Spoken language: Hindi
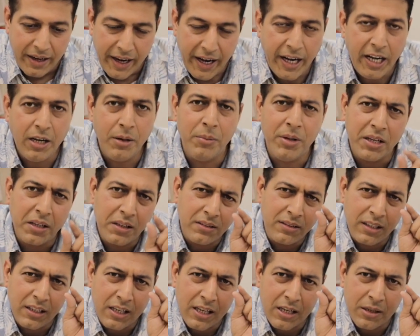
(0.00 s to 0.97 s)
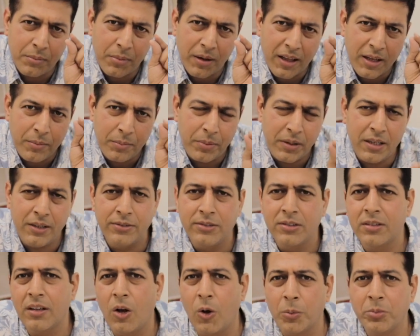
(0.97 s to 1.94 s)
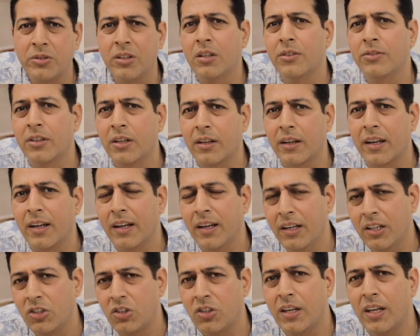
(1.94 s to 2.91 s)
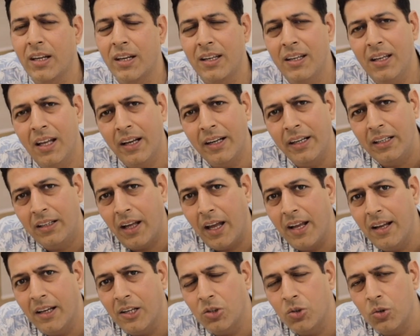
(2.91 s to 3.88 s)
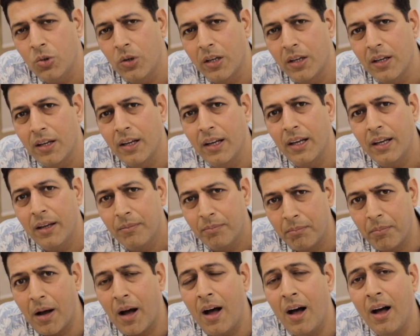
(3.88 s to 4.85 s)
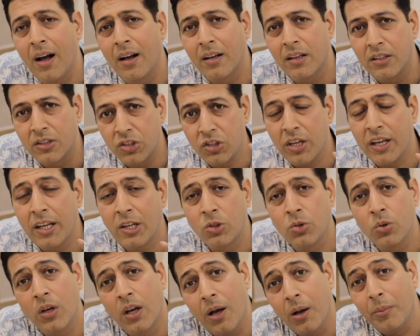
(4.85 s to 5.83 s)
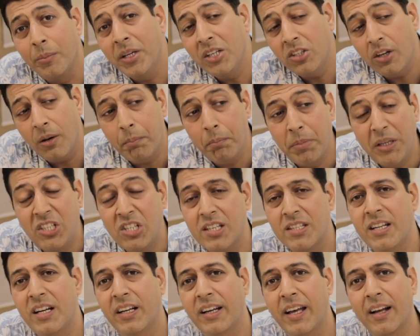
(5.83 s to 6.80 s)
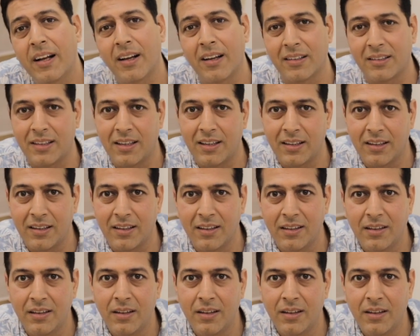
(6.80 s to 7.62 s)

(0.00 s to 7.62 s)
एंड में किसी ने एक बड़ा ही ब्रीफ सा ऑब्जर्व करके शेयर किया कि टाइगर जो है बाघ शेर जो है हमेशा पीछे से अटैक करता है